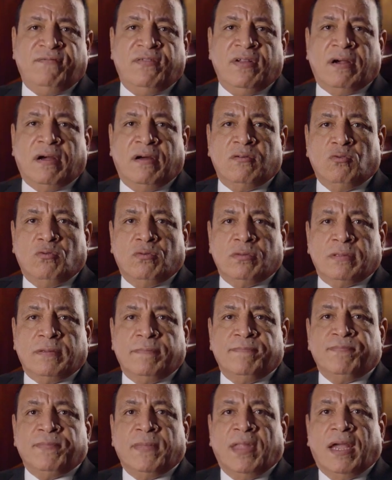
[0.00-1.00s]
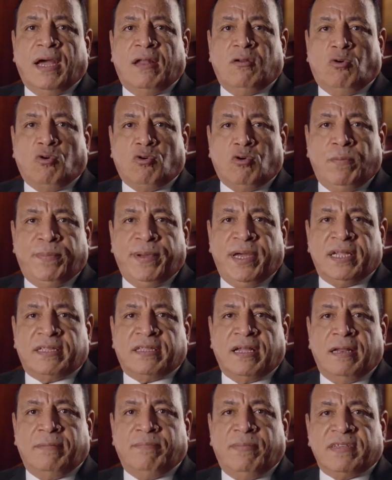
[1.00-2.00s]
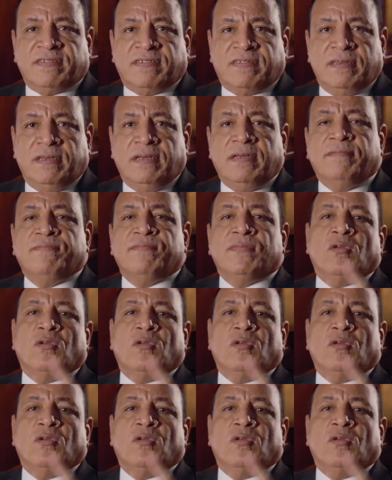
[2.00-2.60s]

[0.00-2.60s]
في قانون العقوبات المصري